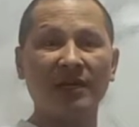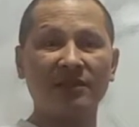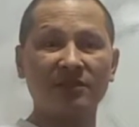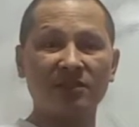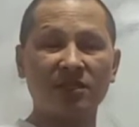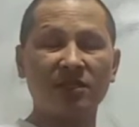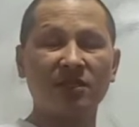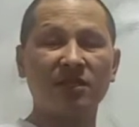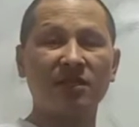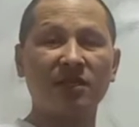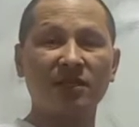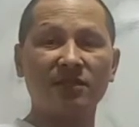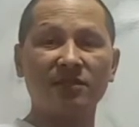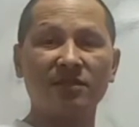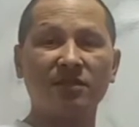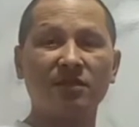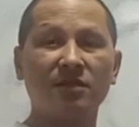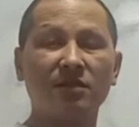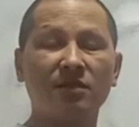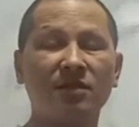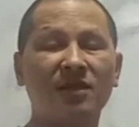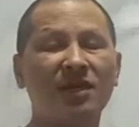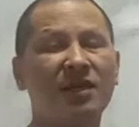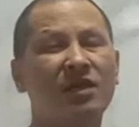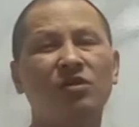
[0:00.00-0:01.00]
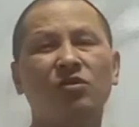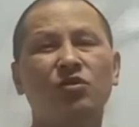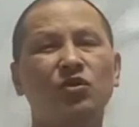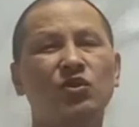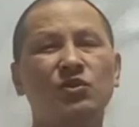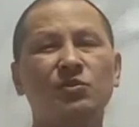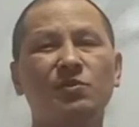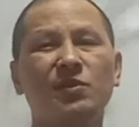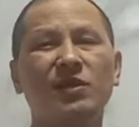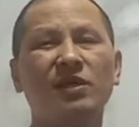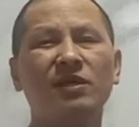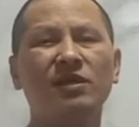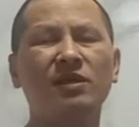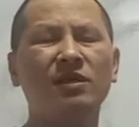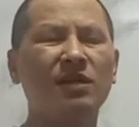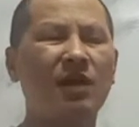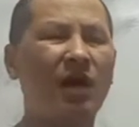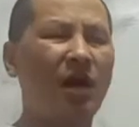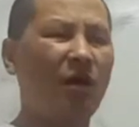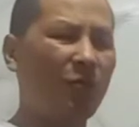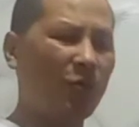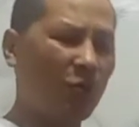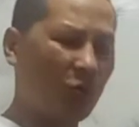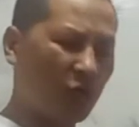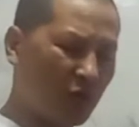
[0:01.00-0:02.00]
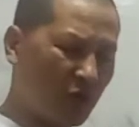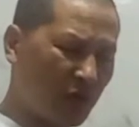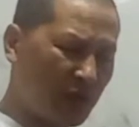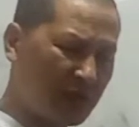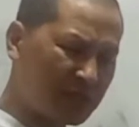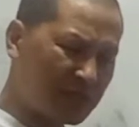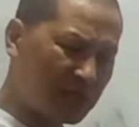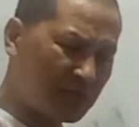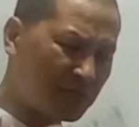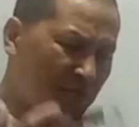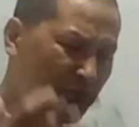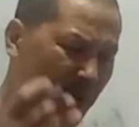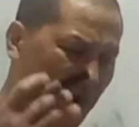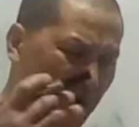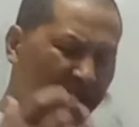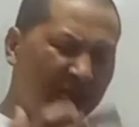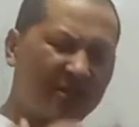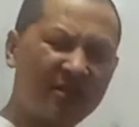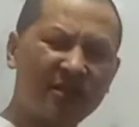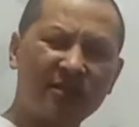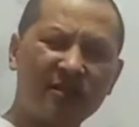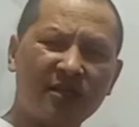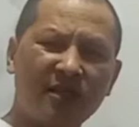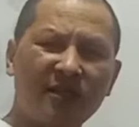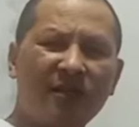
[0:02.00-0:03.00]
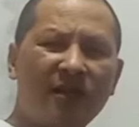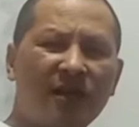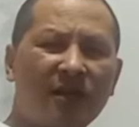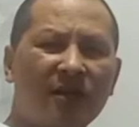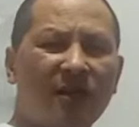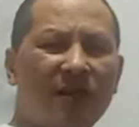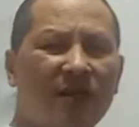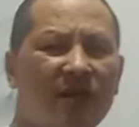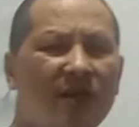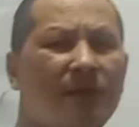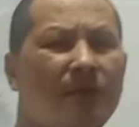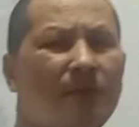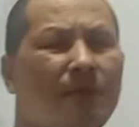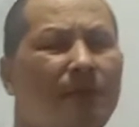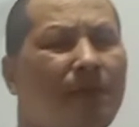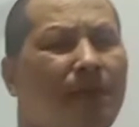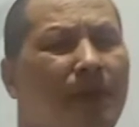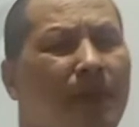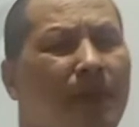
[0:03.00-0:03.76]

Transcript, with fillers: ऐसा नहीं ऐसा नहीं नहीं उसमें आप लोग को ऐसा माइंड सेट नहीं रखने का